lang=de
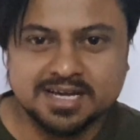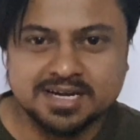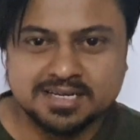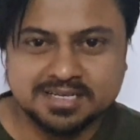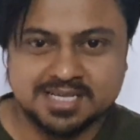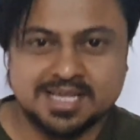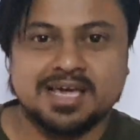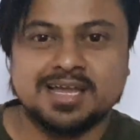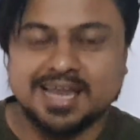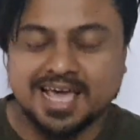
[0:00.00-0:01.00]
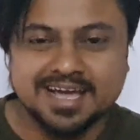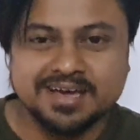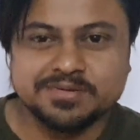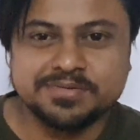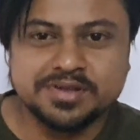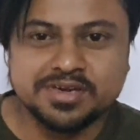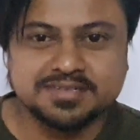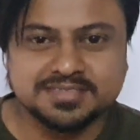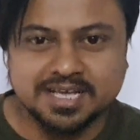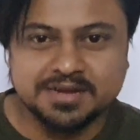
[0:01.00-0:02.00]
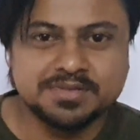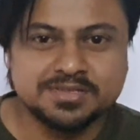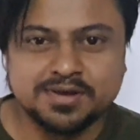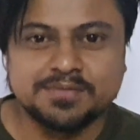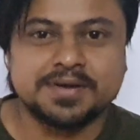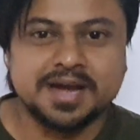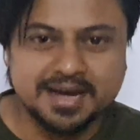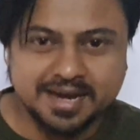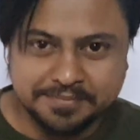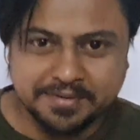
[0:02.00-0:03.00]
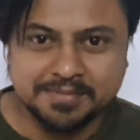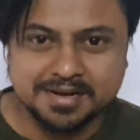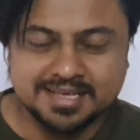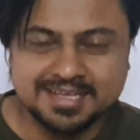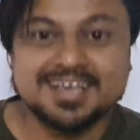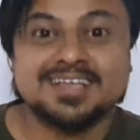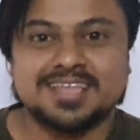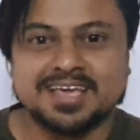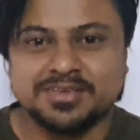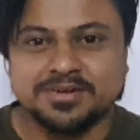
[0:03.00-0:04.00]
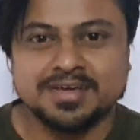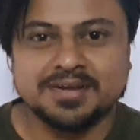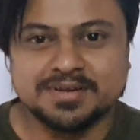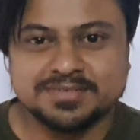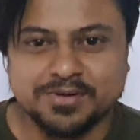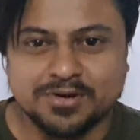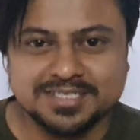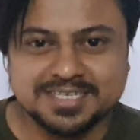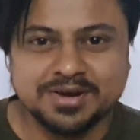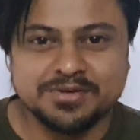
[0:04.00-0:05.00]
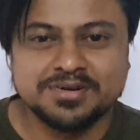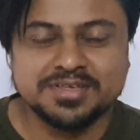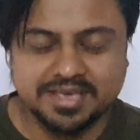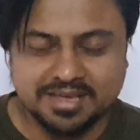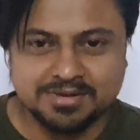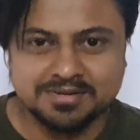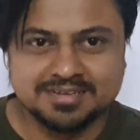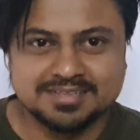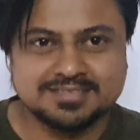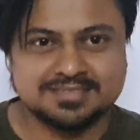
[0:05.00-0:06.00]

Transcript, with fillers: icon and like our video and share with your friend and family. Thank you very much for watching our video. Thank you.